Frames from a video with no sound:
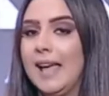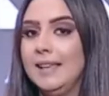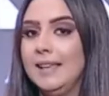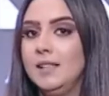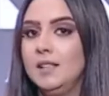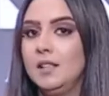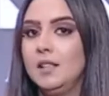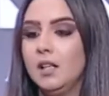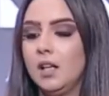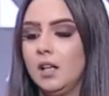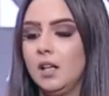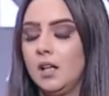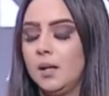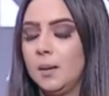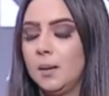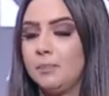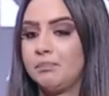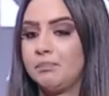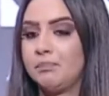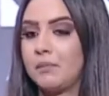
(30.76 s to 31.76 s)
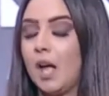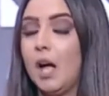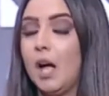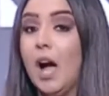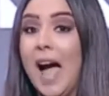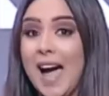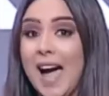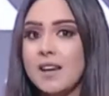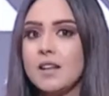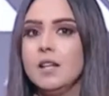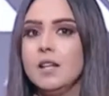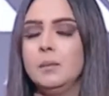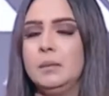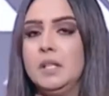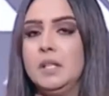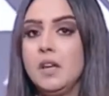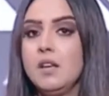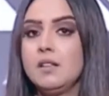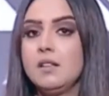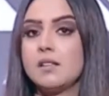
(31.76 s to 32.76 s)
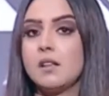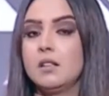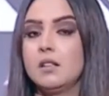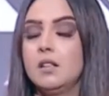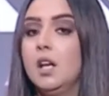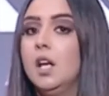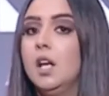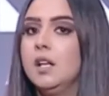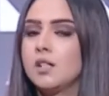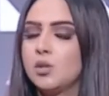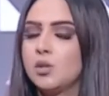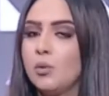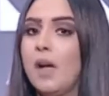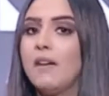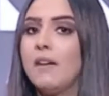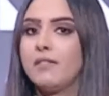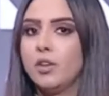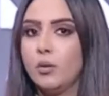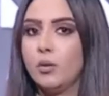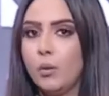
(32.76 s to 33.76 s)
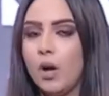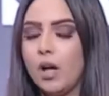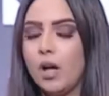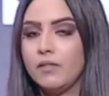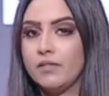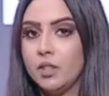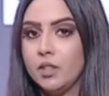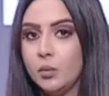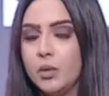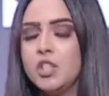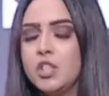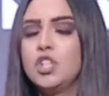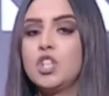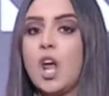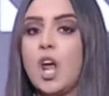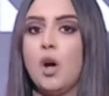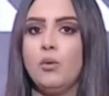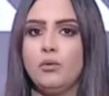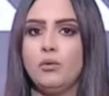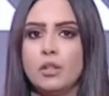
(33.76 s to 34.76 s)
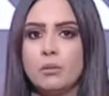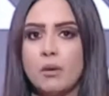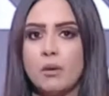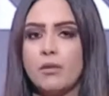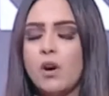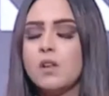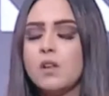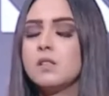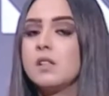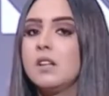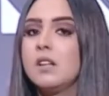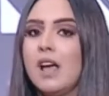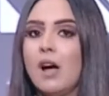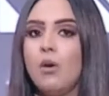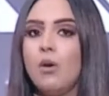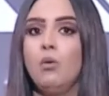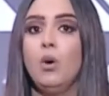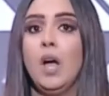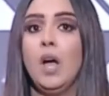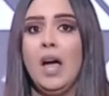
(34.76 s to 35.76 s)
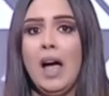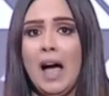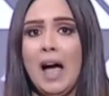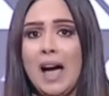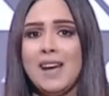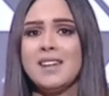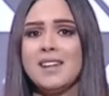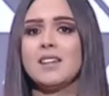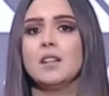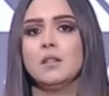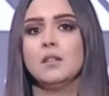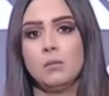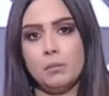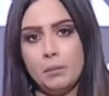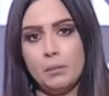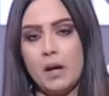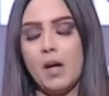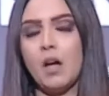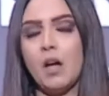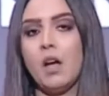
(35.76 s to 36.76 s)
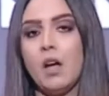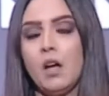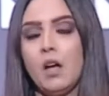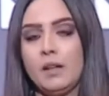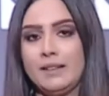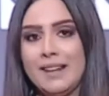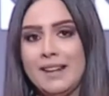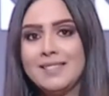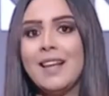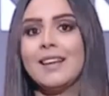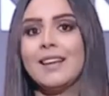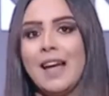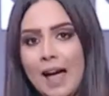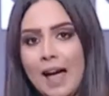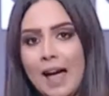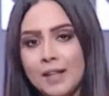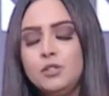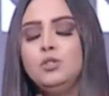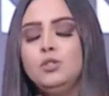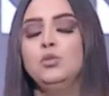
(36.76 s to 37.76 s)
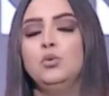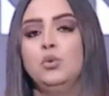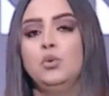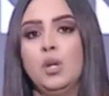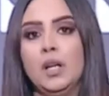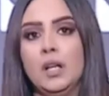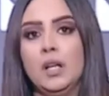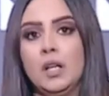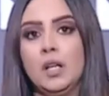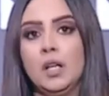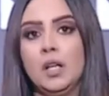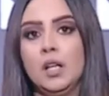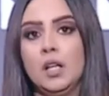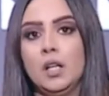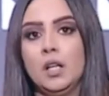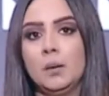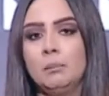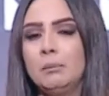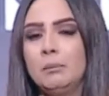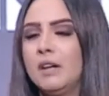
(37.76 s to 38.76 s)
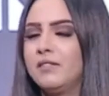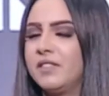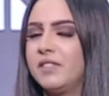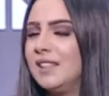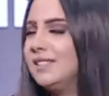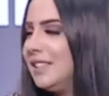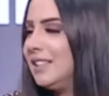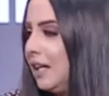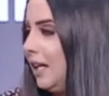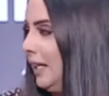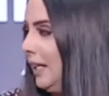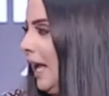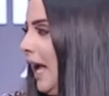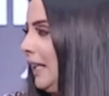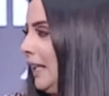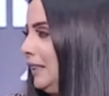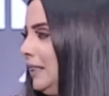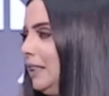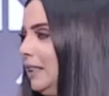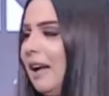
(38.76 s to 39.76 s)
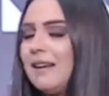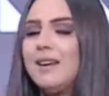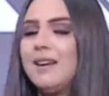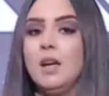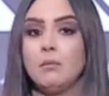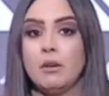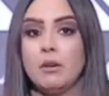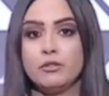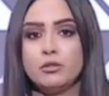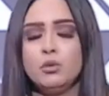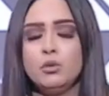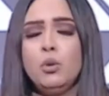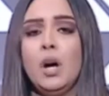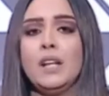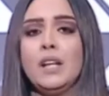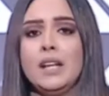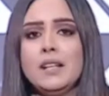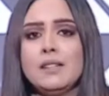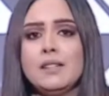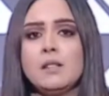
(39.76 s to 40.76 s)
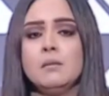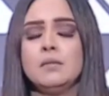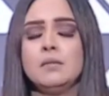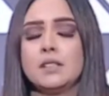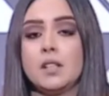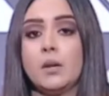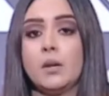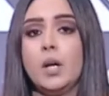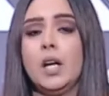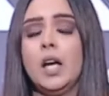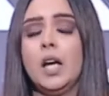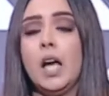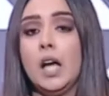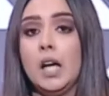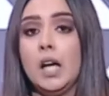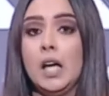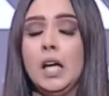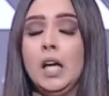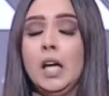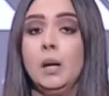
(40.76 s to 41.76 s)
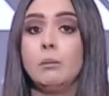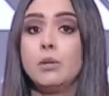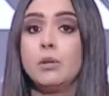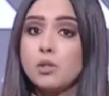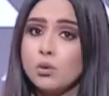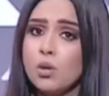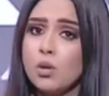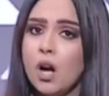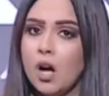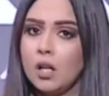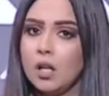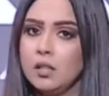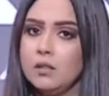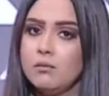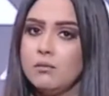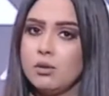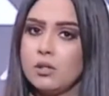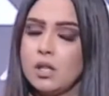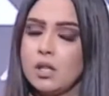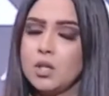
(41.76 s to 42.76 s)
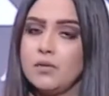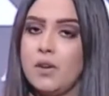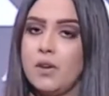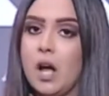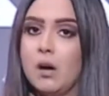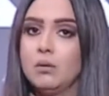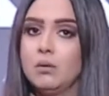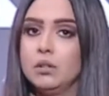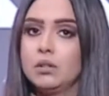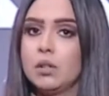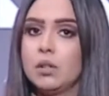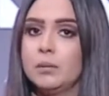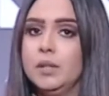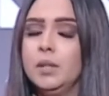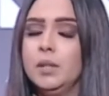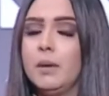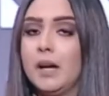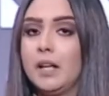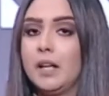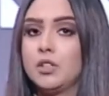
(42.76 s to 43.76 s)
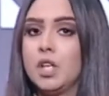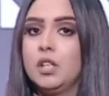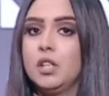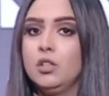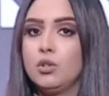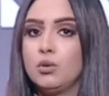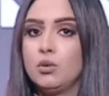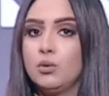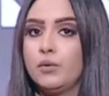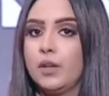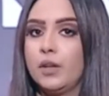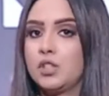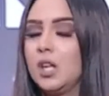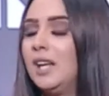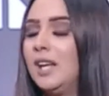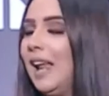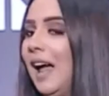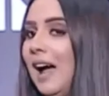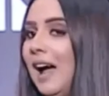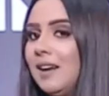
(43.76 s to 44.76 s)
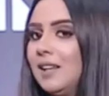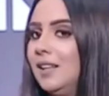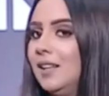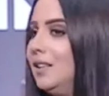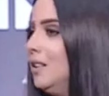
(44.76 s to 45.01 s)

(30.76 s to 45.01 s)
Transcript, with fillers: اي حرق بيحصل سواء في في الوش او في المفاصل او حرق نتج عنه فتح يعني جرح مفتوح لازم تتوجه بسرعه للمستشفى او للطبيب علشان يشوف عشان الحرق